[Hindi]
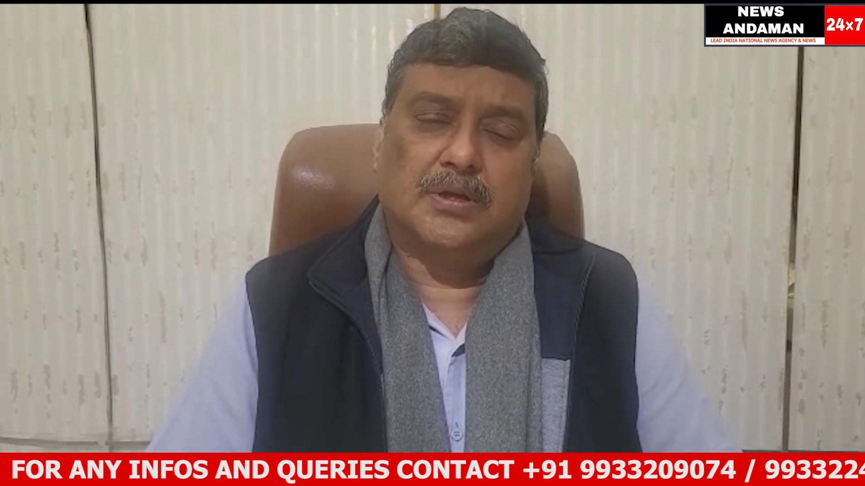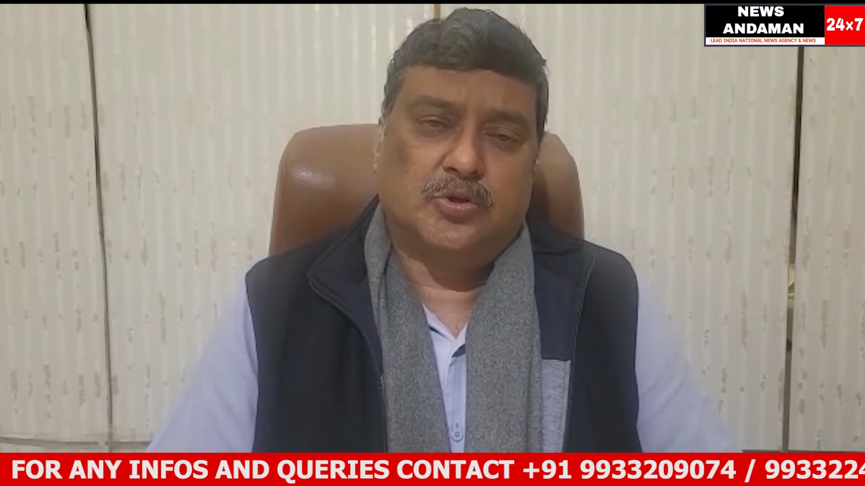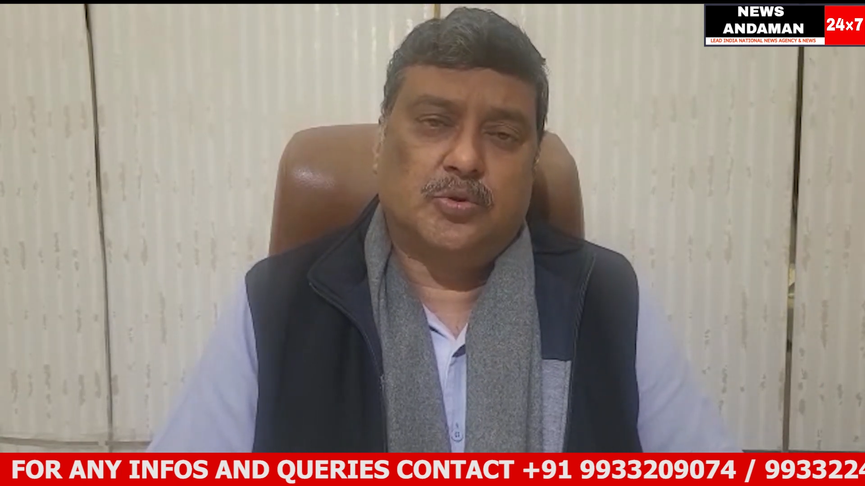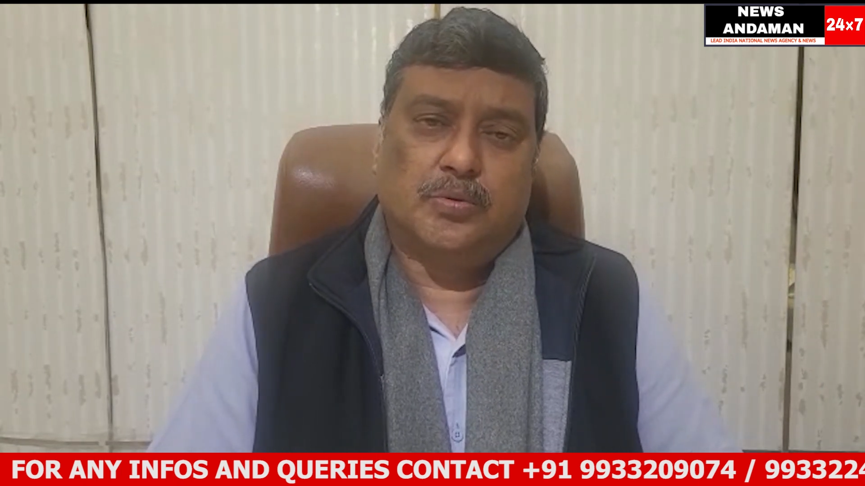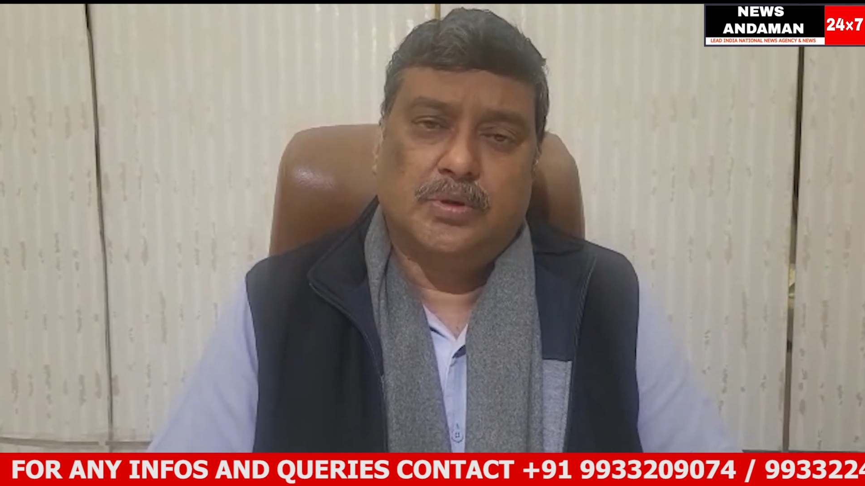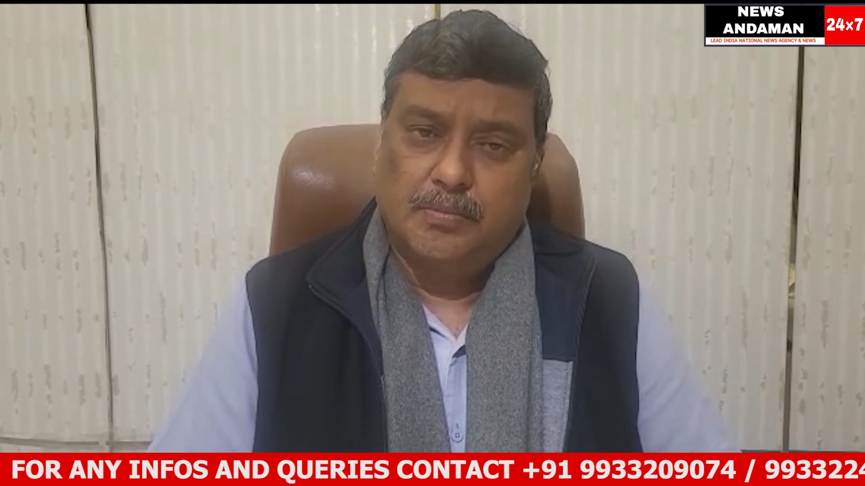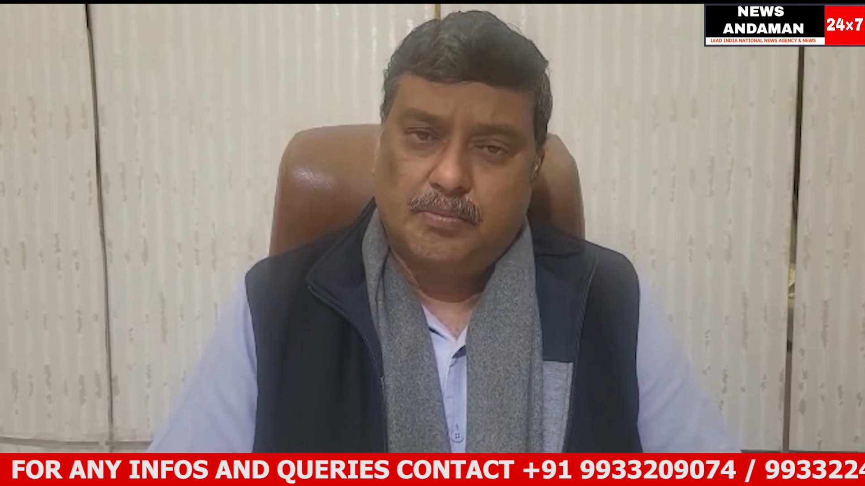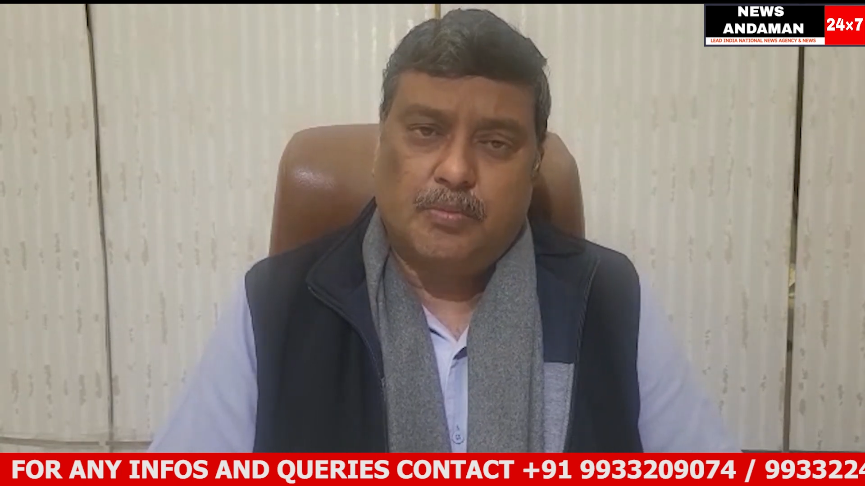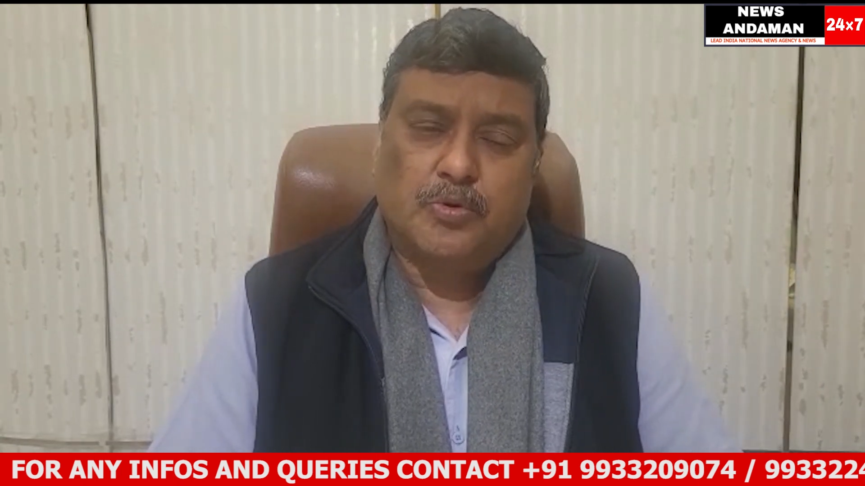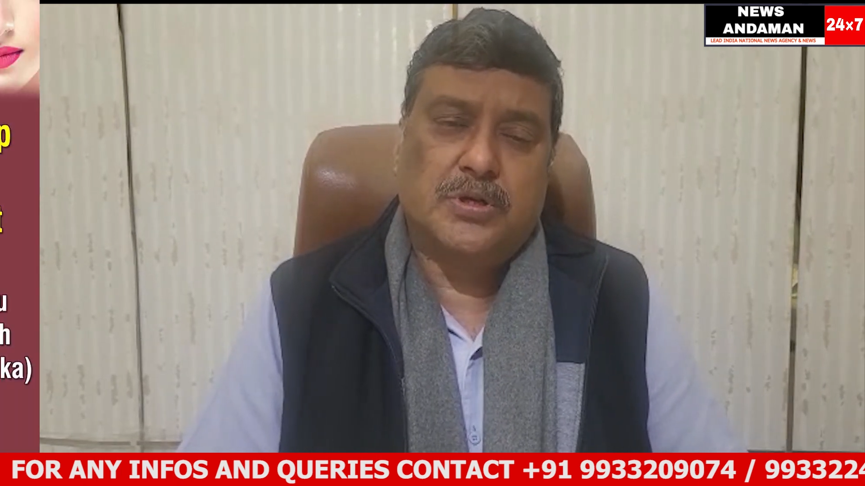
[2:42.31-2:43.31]
जो
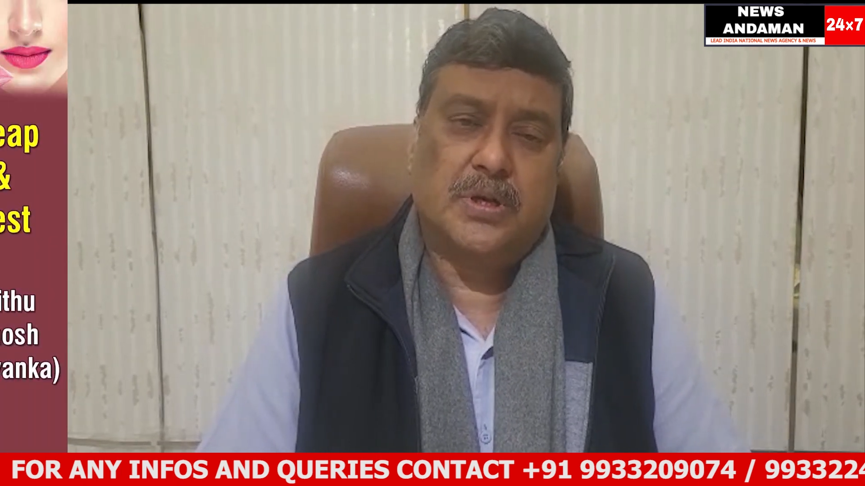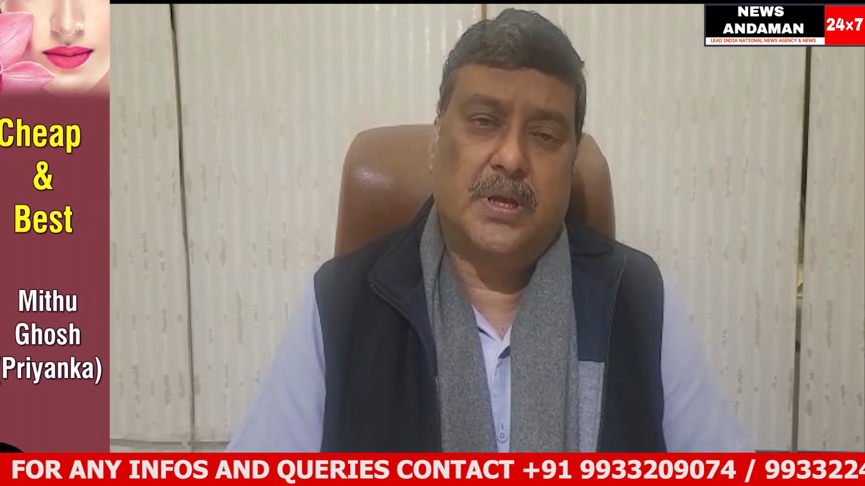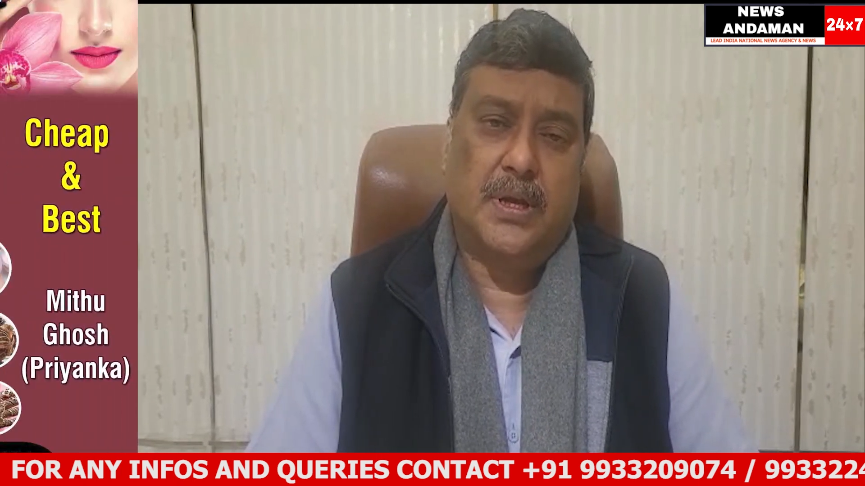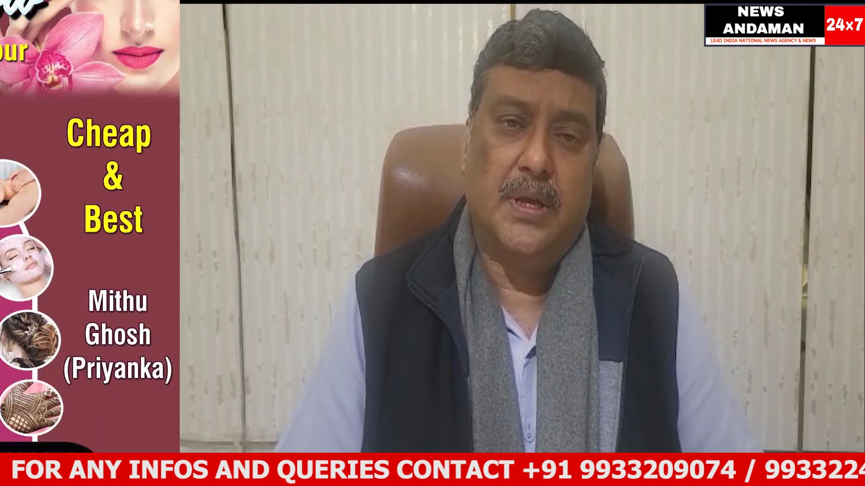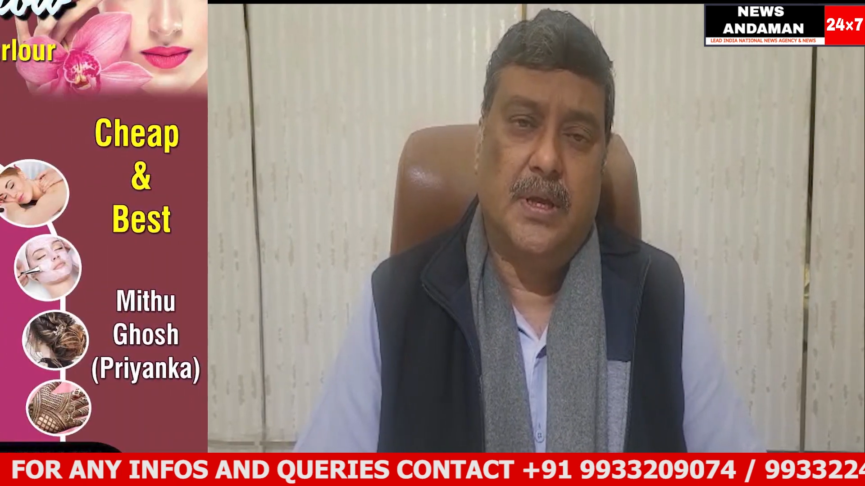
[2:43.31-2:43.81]
प्रमोशन है